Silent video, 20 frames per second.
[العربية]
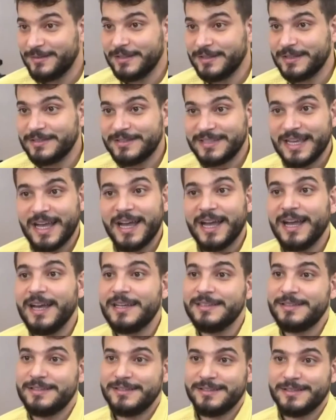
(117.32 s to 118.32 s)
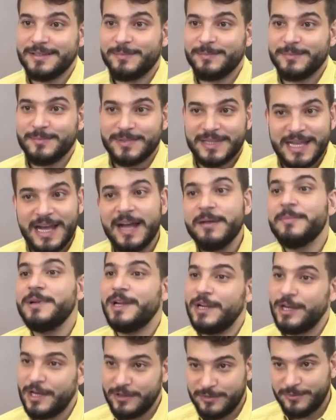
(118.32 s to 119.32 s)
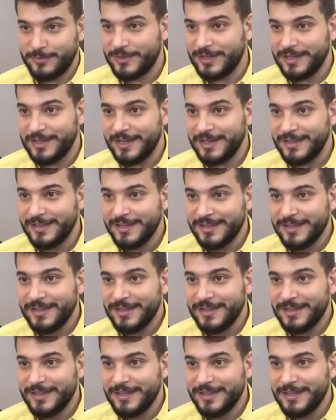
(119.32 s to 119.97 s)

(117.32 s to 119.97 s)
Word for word: اتحاد كامل العضويه